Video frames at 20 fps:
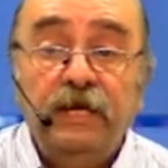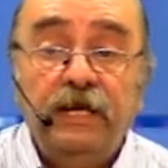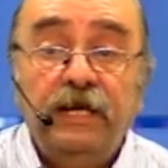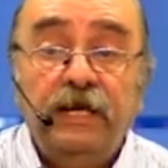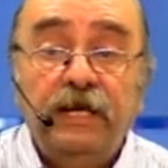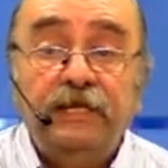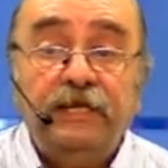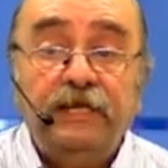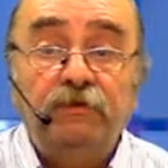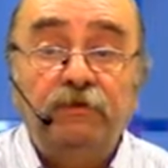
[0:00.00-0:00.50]

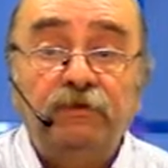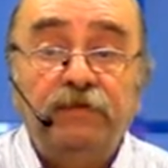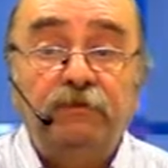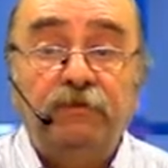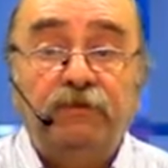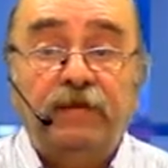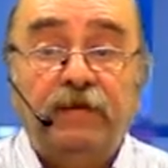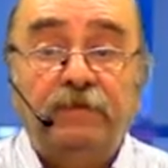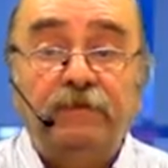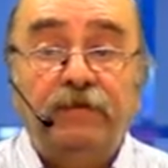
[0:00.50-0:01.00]
Y en este
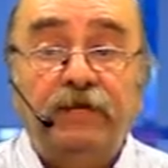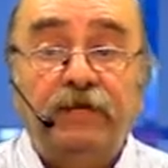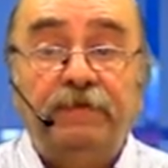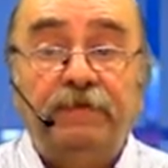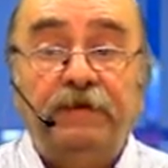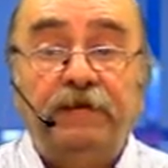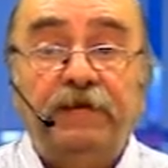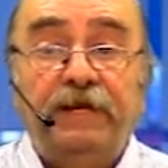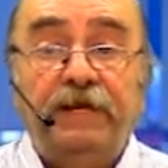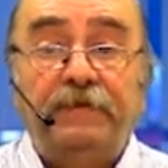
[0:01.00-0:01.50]
último tramo de
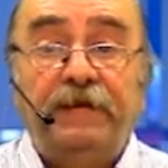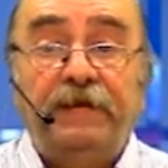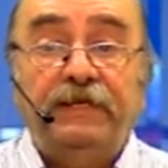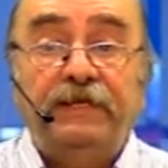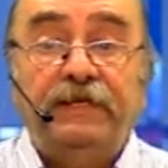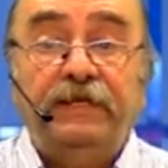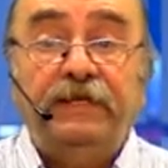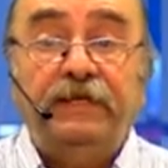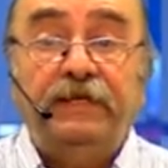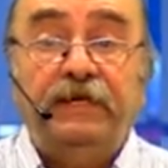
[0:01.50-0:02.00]
la primera
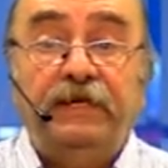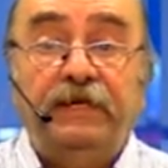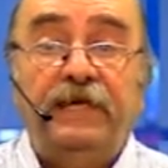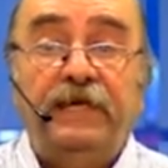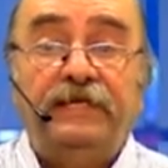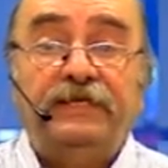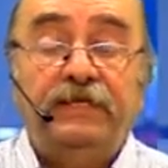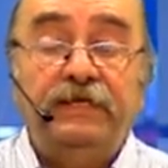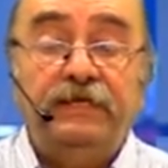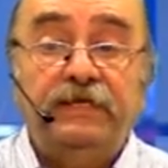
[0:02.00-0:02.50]
parte de
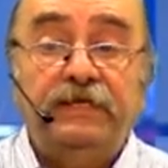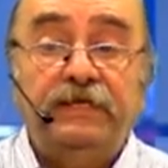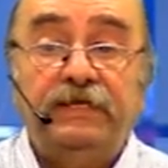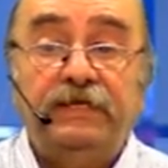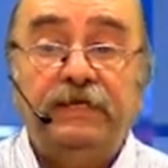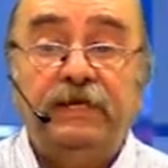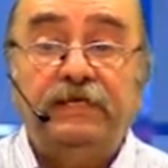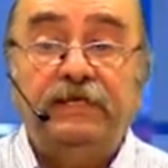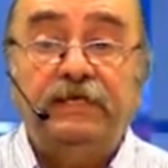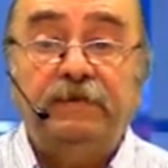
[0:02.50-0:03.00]
la
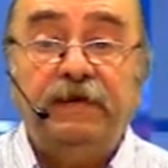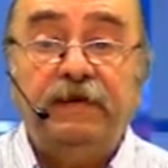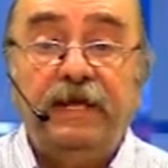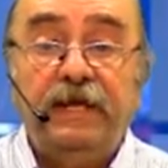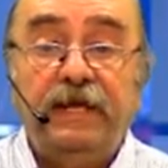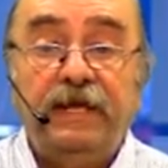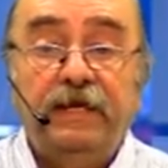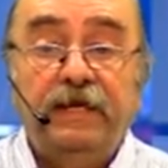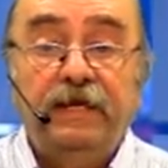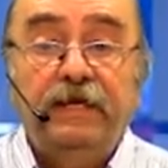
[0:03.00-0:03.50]
síntesis de la
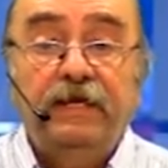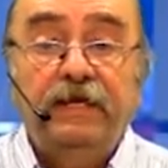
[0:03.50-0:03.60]
semana